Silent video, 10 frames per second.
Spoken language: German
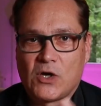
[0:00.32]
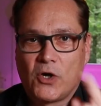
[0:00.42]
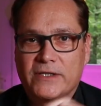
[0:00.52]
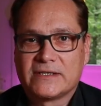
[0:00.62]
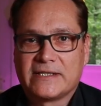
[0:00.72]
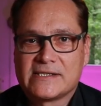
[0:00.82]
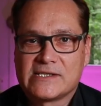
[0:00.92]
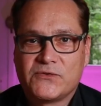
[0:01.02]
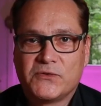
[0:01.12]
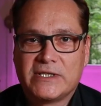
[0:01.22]
Heute
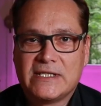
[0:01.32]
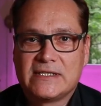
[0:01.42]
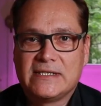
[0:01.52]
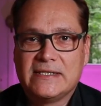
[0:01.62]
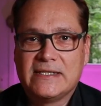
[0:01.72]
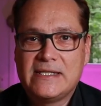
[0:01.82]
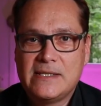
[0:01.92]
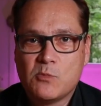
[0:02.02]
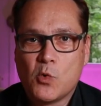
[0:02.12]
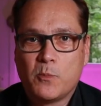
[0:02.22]
teste ich für dich die
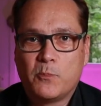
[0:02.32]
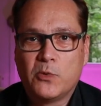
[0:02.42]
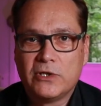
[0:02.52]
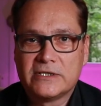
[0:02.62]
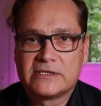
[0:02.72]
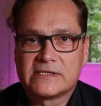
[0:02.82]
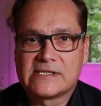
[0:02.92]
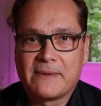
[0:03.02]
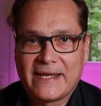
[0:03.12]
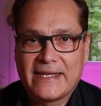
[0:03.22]
IMO Bullet
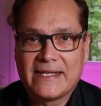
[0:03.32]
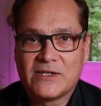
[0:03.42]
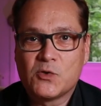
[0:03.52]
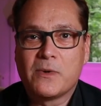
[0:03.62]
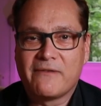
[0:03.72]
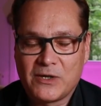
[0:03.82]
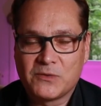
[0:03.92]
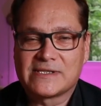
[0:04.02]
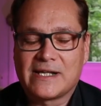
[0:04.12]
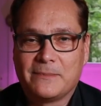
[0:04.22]
2E
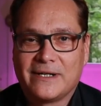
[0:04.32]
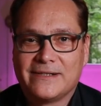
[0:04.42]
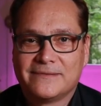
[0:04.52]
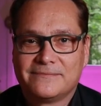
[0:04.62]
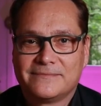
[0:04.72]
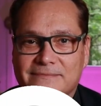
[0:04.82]
Überwachungskamera.